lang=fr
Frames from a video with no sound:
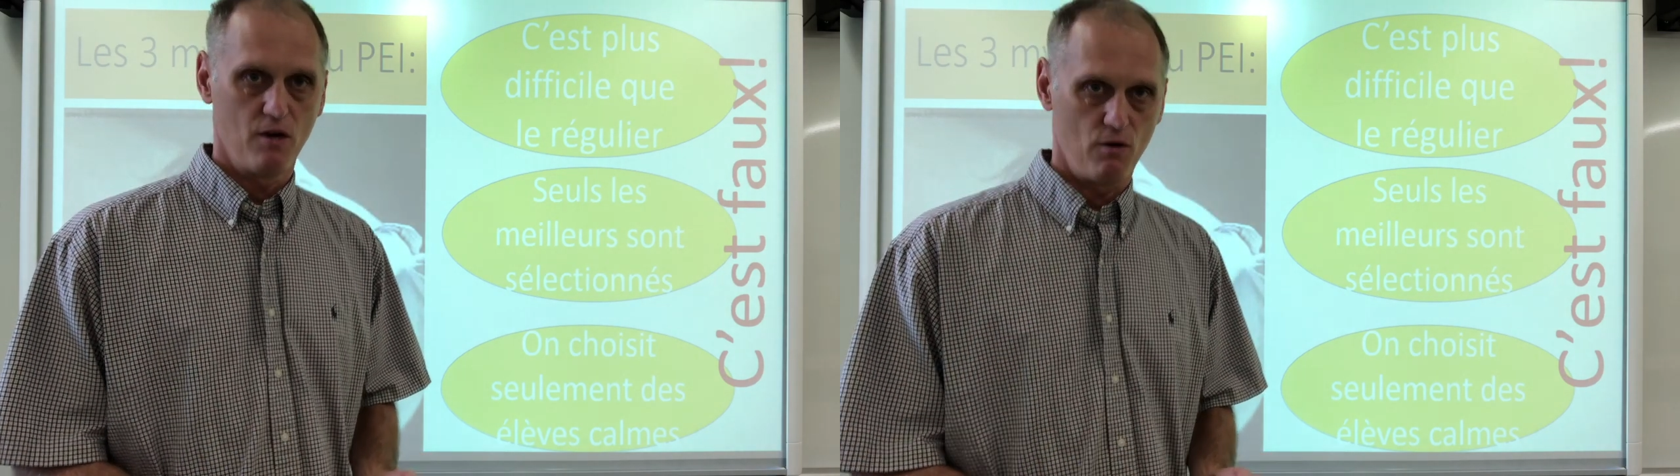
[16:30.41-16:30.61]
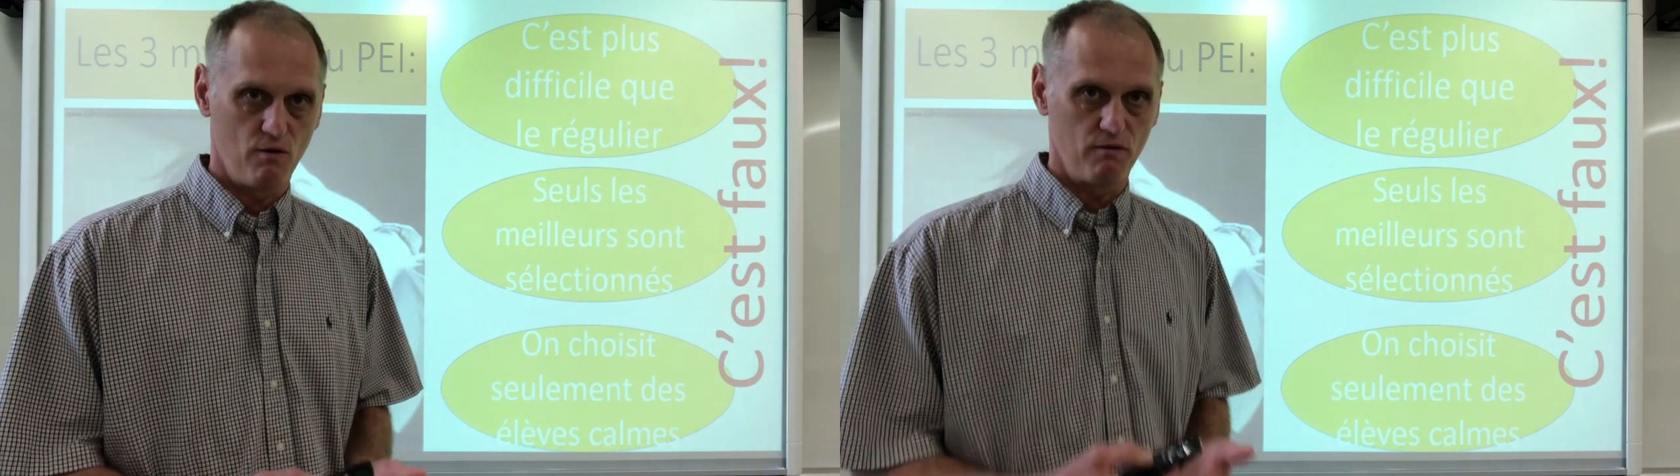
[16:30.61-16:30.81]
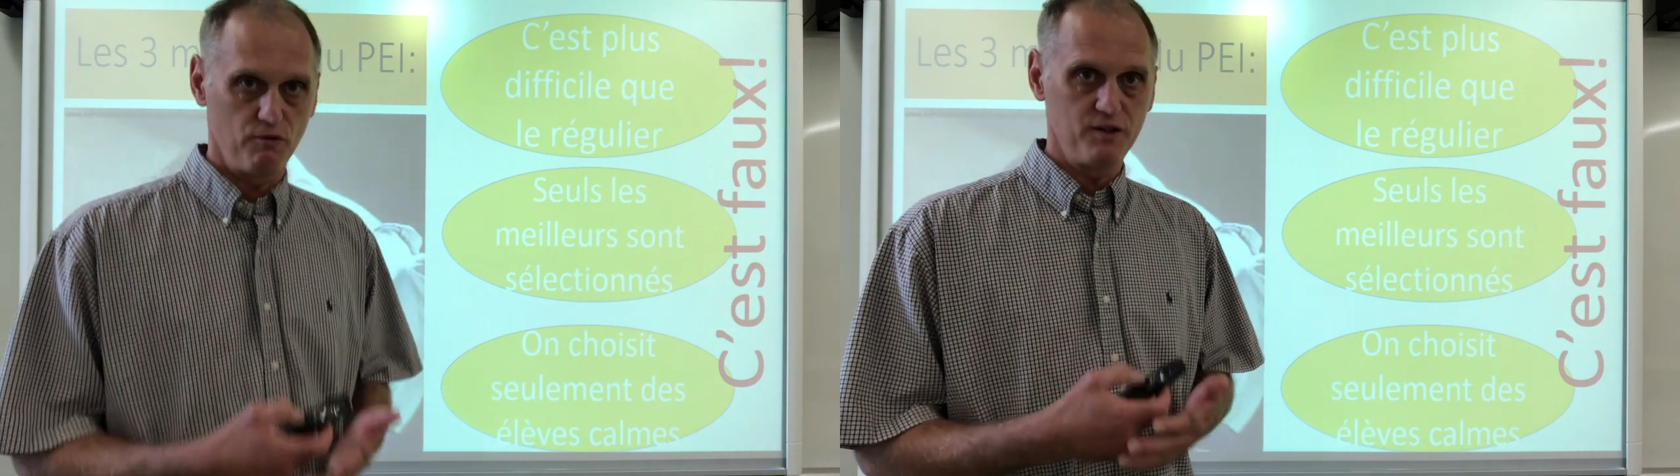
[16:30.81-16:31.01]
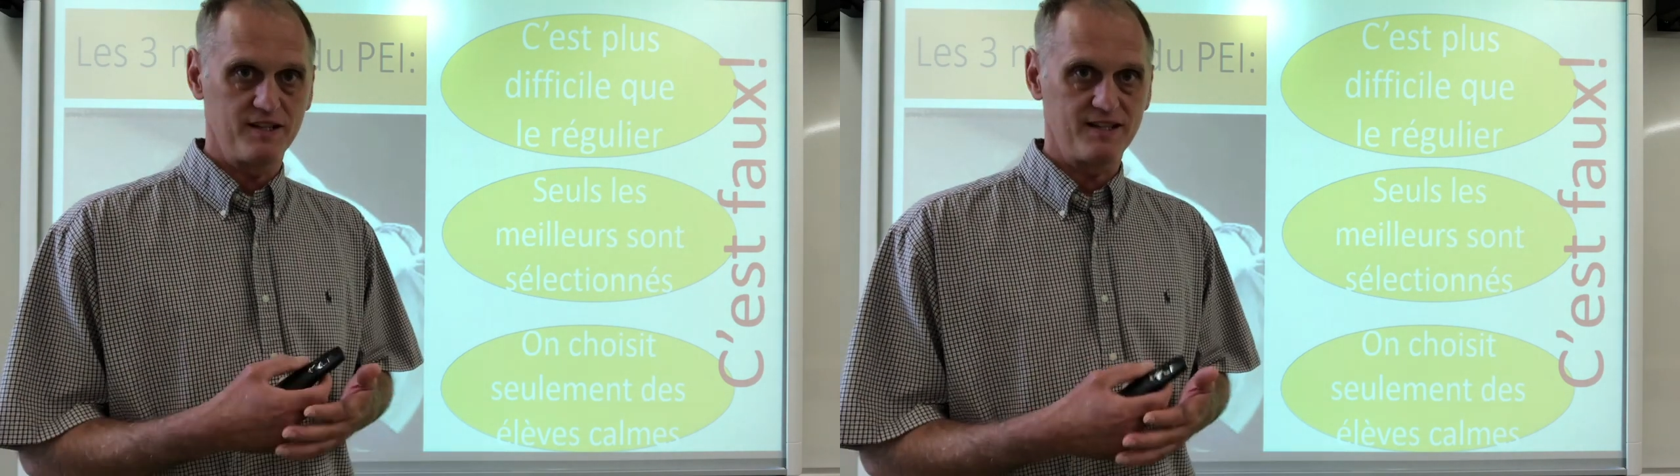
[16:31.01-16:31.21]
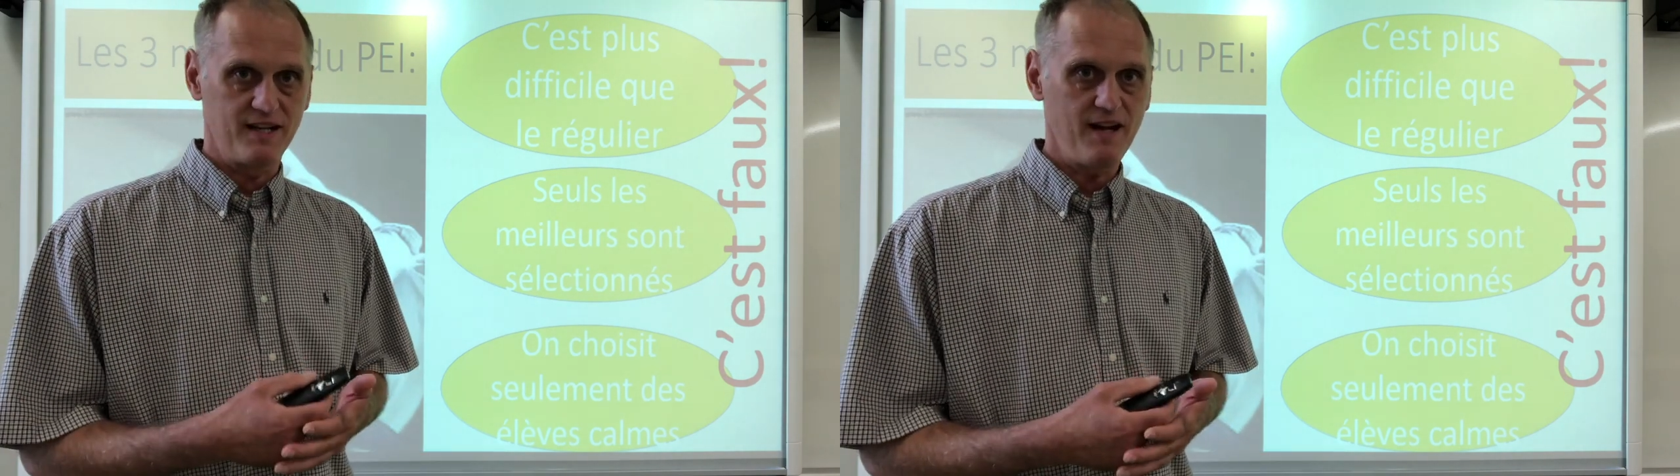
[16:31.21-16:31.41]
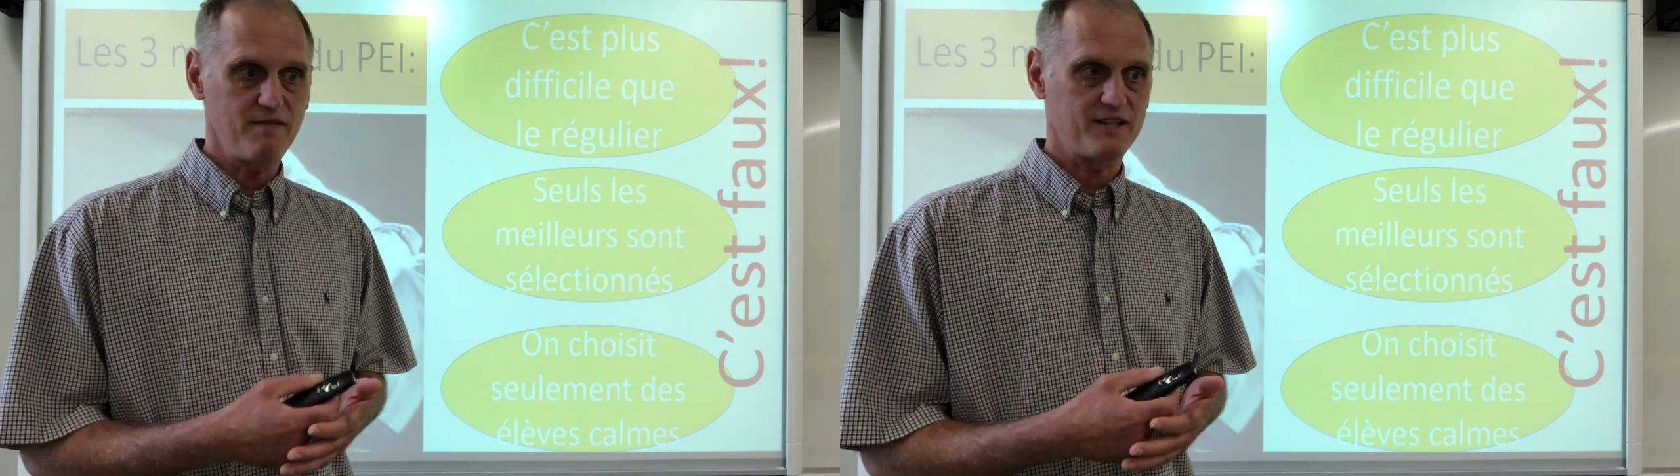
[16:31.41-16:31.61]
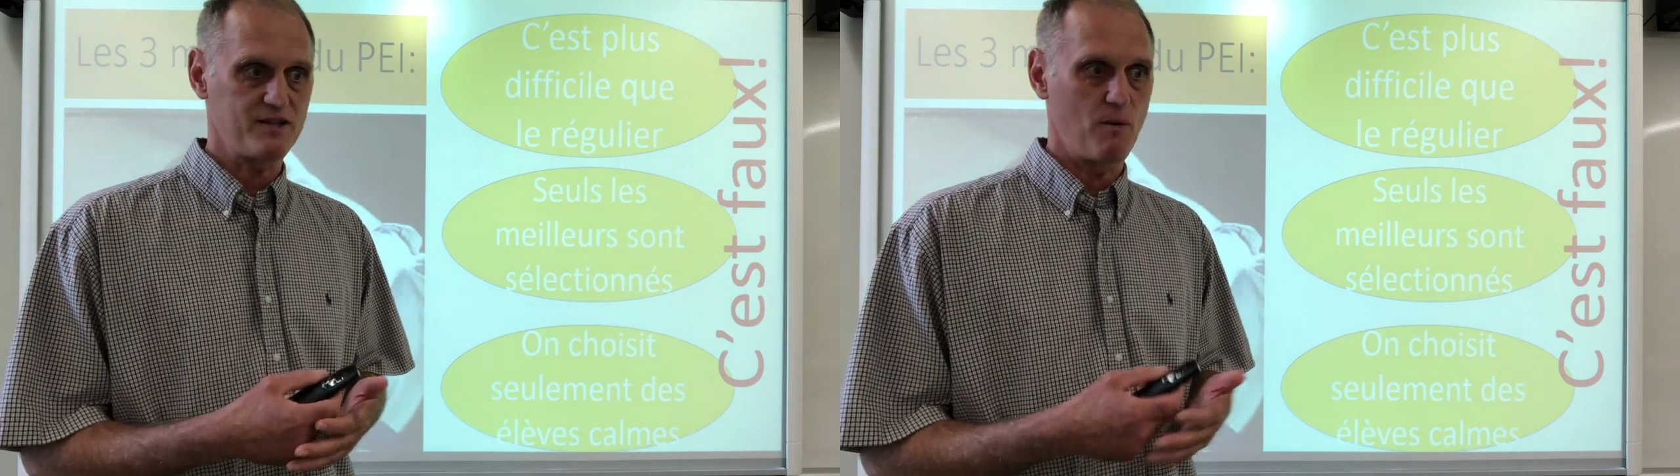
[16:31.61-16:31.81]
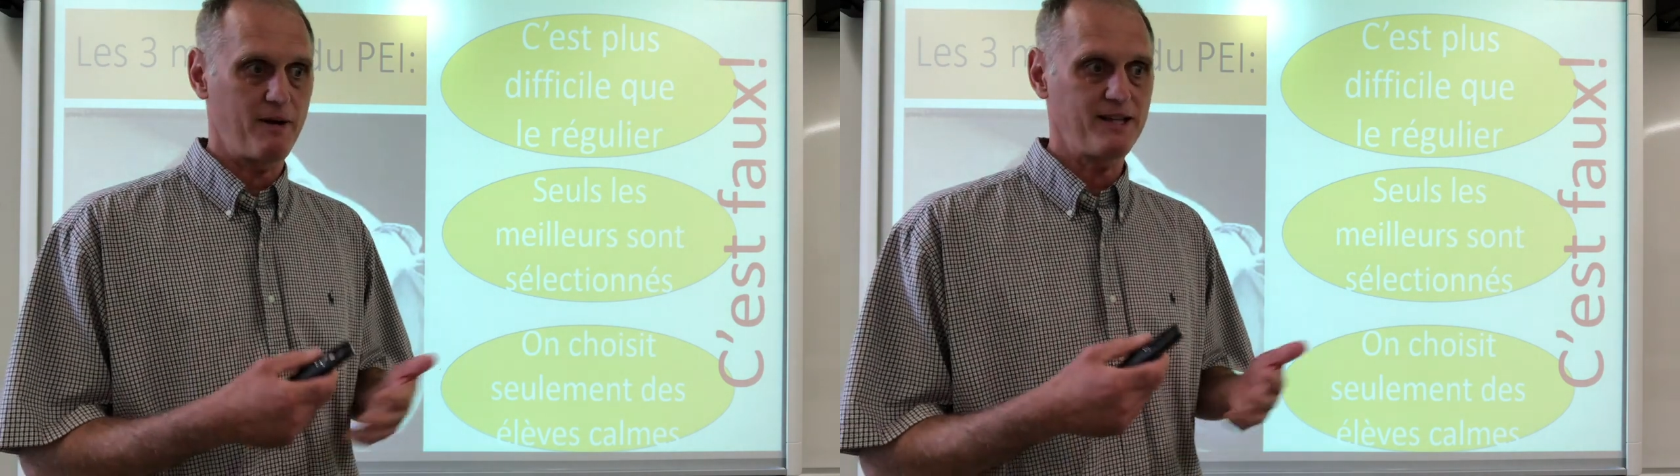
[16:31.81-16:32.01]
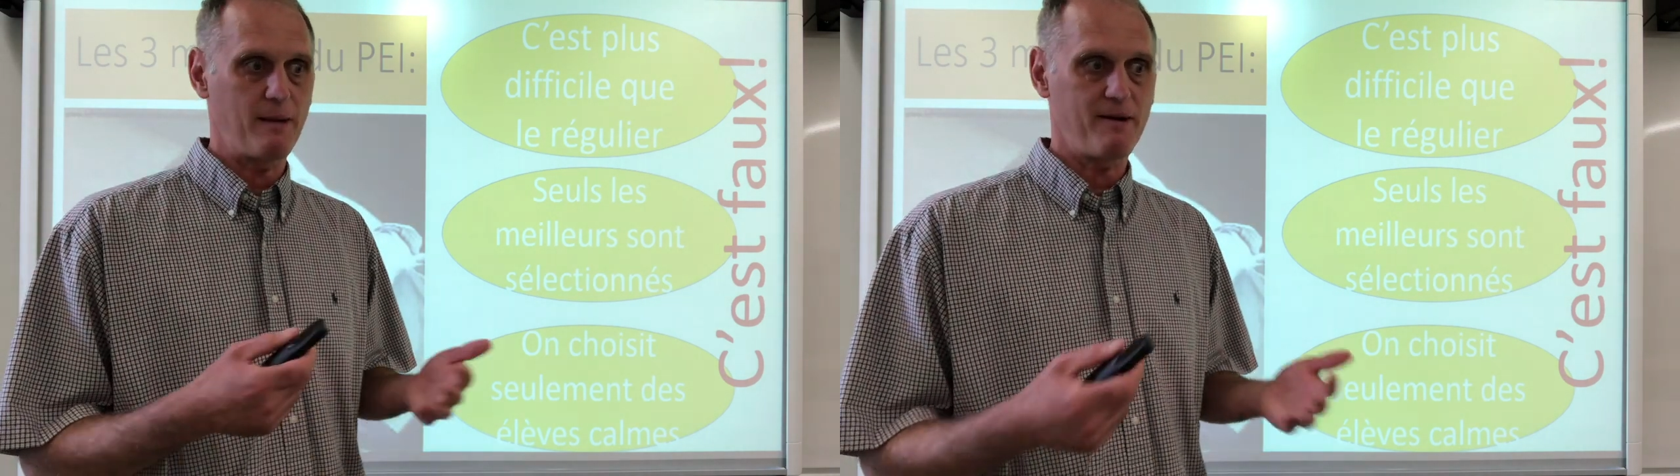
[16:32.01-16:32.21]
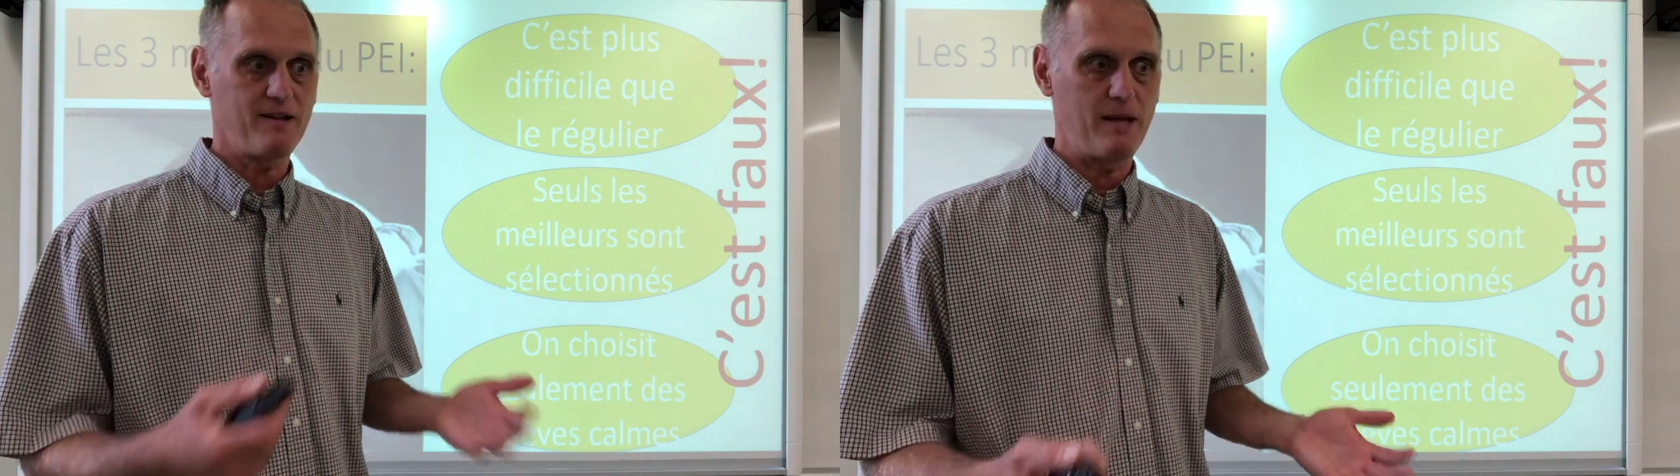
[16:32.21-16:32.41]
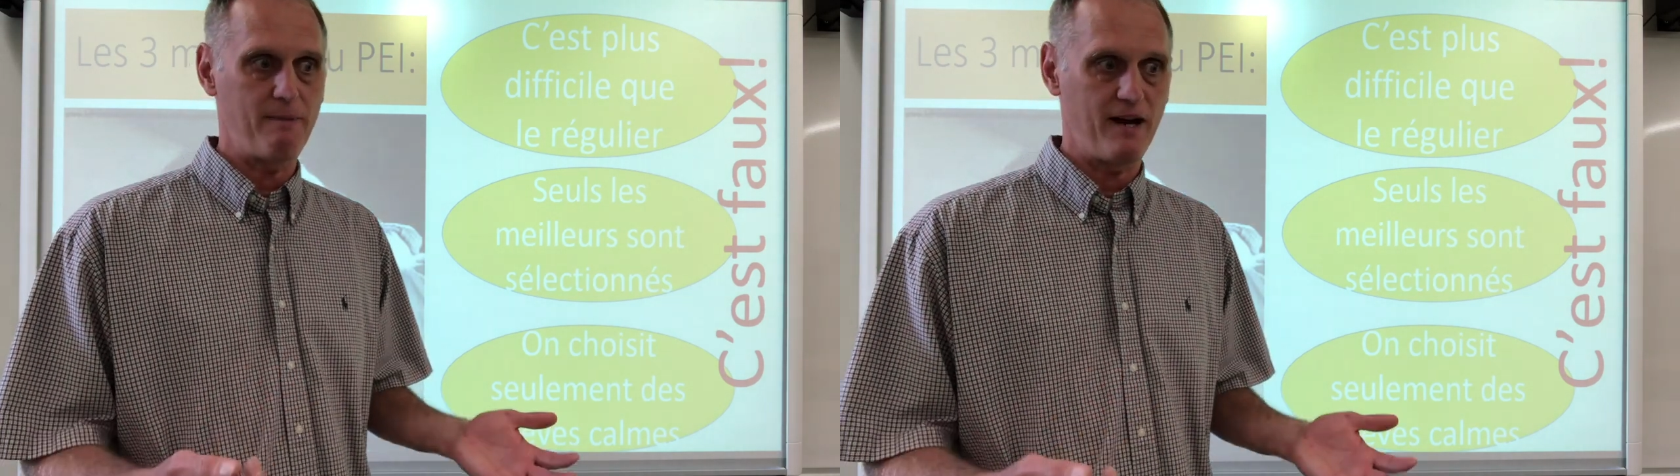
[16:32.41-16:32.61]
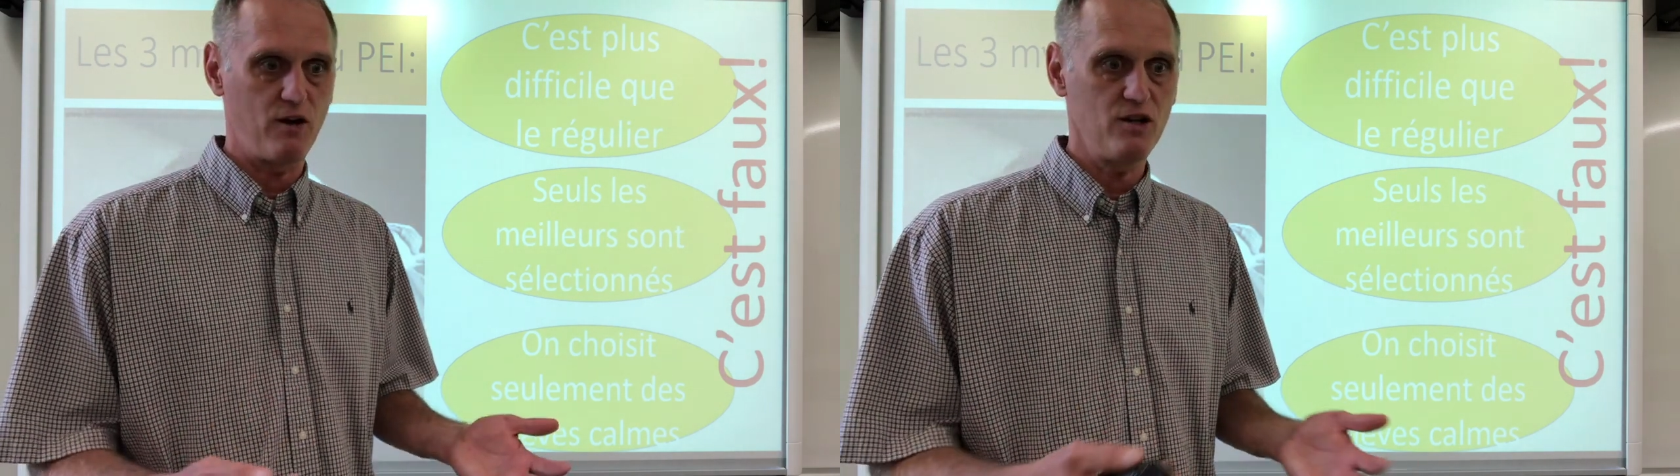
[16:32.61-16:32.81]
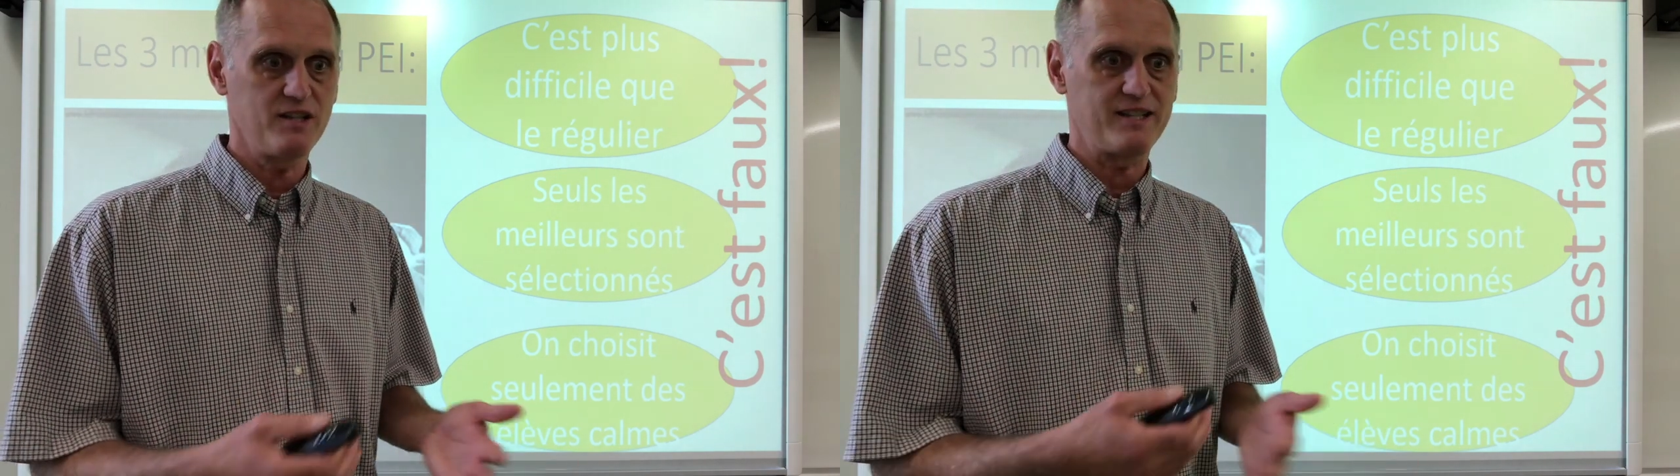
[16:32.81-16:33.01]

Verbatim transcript: On veut des élèves qui sont prêts à prendre la parole,